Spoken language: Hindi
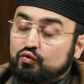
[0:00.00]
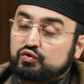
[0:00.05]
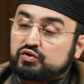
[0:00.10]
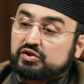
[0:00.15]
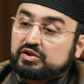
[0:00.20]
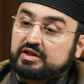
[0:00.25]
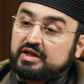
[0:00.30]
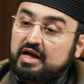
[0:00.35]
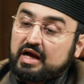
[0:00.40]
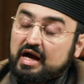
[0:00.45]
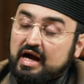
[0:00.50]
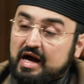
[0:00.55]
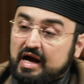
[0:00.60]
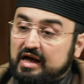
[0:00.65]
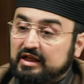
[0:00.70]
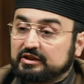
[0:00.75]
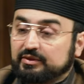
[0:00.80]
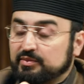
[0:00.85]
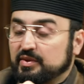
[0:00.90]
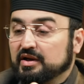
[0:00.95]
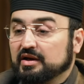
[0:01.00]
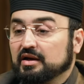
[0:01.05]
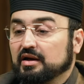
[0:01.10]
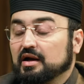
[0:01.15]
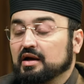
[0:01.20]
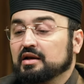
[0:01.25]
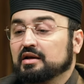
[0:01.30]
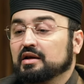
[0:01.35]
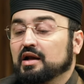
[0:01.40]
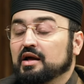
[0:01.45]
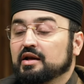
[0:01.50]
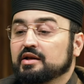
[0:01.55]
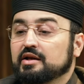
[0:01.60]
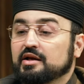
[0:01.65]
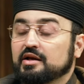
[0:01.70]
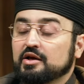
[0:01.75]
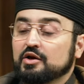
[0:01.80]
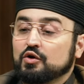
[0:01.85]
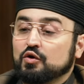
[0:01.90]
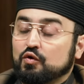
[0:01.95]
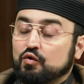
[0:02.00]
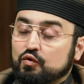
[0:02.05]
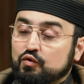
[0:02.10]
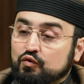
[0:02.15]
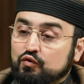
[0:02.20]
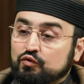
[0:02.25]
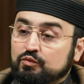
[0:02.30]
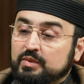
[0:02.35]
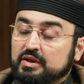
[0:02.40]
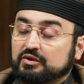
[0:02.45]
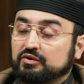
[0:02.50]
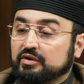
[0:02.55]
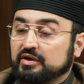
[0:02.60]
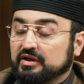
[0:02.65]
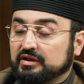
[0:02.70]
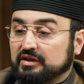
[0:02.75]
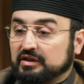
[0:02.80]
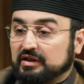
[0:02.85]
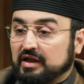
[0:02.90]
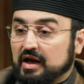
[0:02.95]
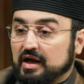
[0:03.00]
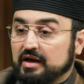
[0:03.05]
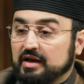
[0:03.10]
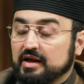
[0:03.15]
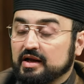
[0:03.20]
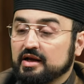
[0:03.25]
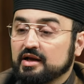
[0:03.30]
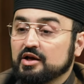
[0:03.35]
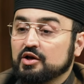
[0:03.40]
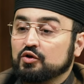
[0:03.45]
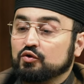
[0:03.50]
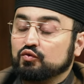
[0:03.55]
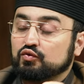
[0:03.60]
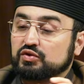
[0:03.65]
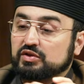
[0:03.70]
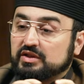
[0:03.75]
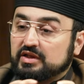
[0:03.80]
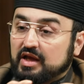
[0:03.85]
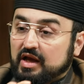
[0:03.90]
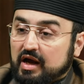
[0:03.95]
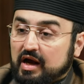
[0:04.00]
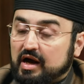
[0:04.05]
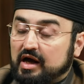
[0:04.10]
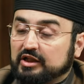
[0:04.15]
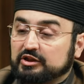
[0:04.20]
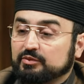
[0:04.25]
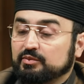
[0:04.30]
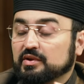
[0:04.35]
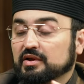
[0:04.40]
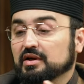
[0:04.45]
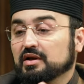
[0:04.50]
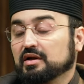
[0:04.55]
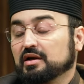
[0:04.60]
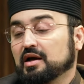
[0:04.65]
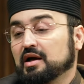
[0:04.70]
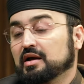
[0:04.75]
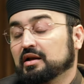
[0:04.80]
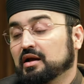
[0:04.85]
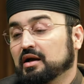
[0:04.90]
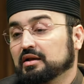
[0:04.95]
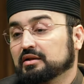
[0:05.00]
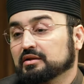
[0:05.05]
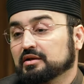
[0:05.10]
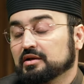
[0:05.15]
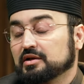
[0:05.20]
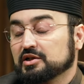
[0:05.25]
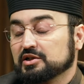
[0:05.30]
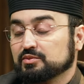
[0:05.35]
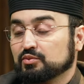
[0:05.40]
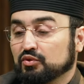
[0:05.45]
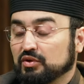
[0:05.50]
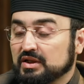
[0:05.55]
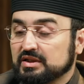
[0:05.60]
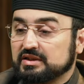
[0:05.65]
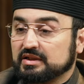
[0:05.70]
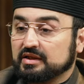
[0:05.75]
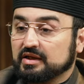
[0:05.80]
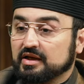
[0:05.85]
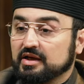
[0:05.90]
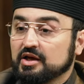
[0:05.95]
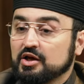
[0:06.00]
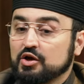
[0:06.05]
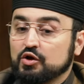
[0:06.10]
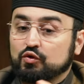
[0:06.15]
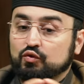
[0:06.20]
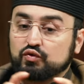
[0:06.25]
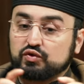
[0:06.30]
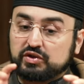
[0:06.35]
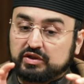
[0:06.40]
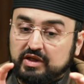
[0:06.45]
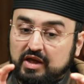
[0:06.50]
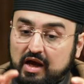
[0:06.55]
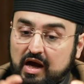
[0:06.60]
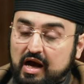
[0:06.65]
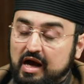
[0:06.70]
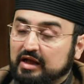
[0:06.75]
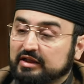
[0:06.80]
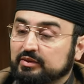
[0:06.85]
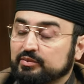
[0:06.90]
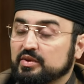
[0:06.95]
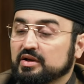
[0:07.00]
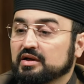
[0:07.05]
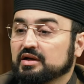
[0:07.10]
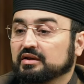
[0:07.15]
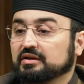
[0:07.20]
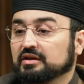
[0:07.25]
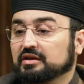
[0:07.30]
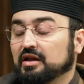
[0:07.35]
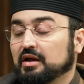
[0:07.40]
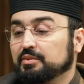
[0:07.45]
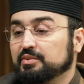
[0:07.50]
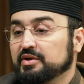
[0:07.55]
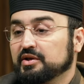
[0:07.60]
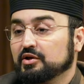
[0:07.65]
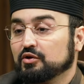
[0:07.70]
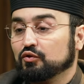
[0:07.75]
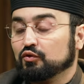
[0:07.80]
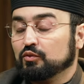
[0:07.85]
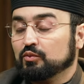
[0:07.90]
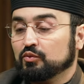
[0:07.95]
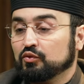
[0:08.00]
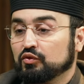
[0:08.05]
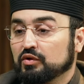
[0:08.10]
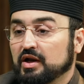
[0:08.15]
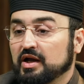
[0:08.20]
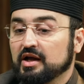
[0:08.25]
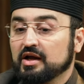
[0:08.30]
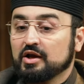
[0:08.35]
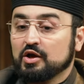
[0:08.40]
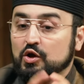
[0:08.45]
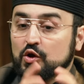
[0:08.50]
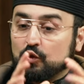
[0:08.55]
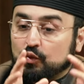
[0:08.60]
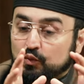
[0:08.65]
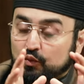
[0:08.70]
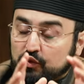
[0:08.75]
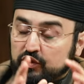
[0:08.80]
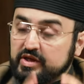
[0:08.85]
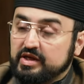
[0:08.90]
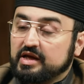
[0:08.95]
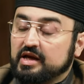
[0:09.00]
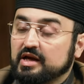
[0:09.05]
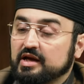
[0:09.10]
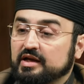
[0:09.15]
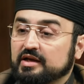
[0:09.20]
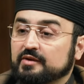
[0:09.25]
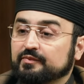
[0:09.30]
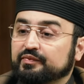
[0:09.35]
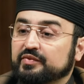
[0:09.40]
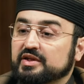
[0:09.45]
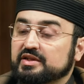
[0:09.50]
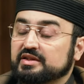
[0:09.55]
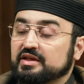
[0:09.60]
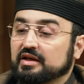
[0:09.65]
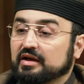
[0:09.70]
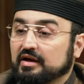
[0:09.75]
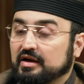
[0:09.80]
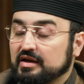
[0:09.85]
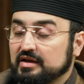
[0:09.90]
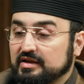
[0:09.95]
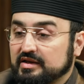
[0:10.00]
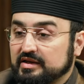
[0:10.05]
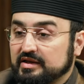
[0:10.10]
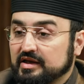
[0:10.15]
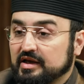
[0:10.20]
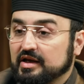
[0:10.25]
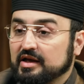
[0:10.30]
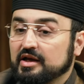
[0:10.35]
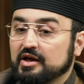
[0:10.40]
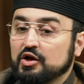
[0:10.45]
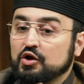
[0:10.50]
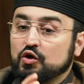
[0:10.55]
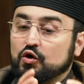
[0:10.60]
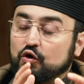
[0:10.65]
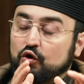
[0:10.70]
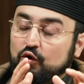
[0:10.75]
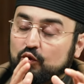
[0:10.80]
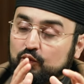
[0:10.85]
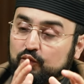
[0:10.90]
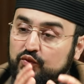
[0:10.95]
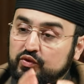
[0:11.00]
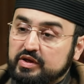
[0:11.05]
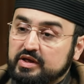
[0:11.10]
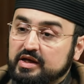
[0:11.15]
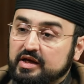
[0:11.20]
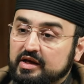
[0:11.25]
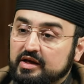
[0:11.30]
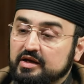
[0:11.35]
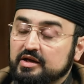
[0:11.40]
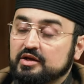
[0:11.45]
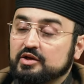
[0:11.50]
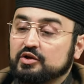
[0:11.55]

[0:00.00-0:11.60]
उसके हाथ में अगर अन्ना हुकूमत और इकतदार है उसके हाथ में अगर कायनात का नज्म नस्क है उसके हाथ में अगर तदाबीर उमूर है वही है जिसने खल किया है और वही है